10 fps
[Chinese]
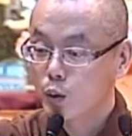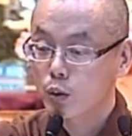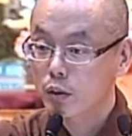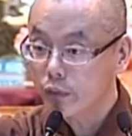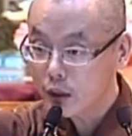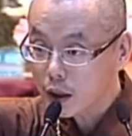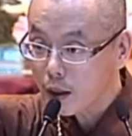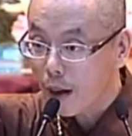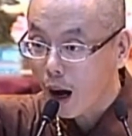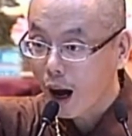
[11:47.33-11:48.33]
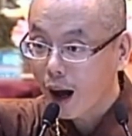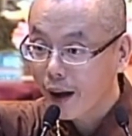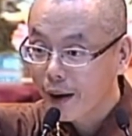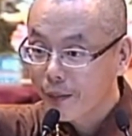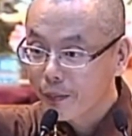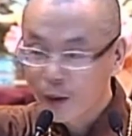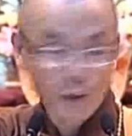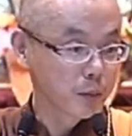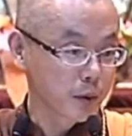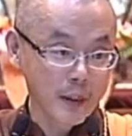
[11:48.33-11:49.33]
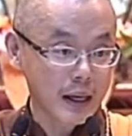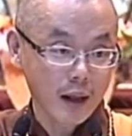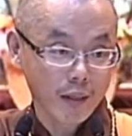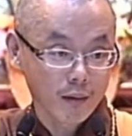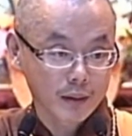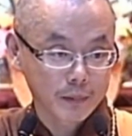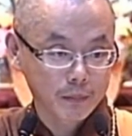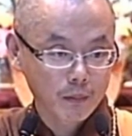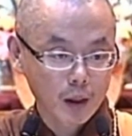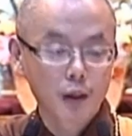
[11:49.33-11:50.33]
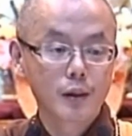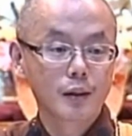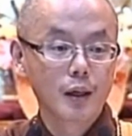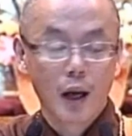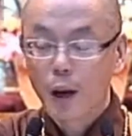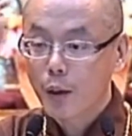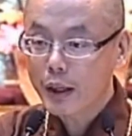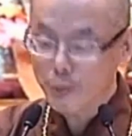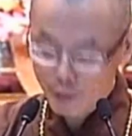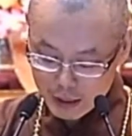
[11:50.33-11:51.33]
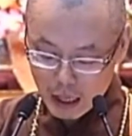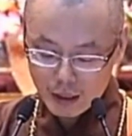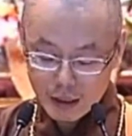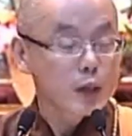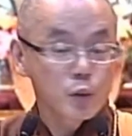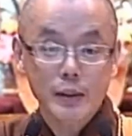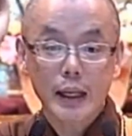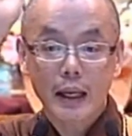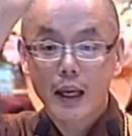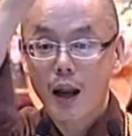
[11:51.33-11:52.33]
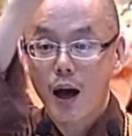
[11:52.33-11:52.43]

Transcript: 你说师父真的吗？为什么都没看到呢？观音菩萨呢也住在吉